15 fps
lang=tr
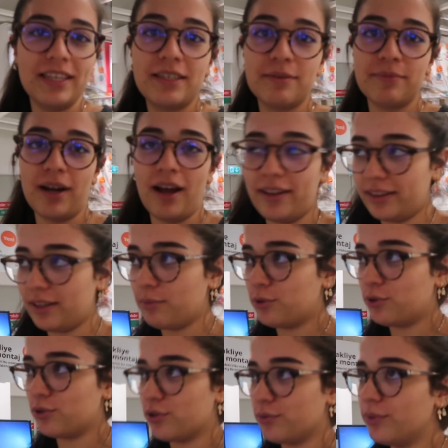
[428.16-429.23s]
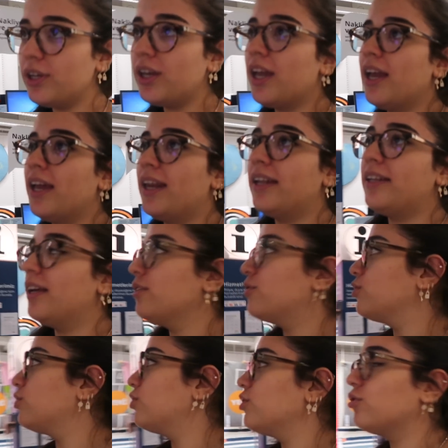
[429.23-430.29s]
ve içim rahatlamış durumda. Neden?
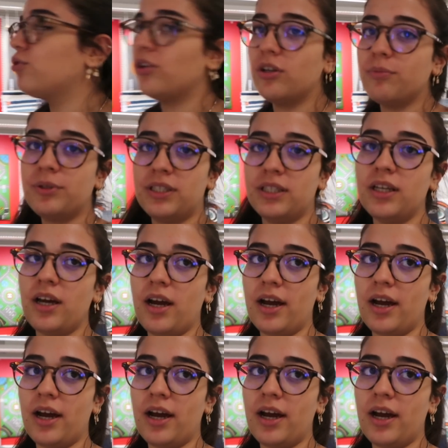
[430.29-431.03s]
Çünkü dolap işini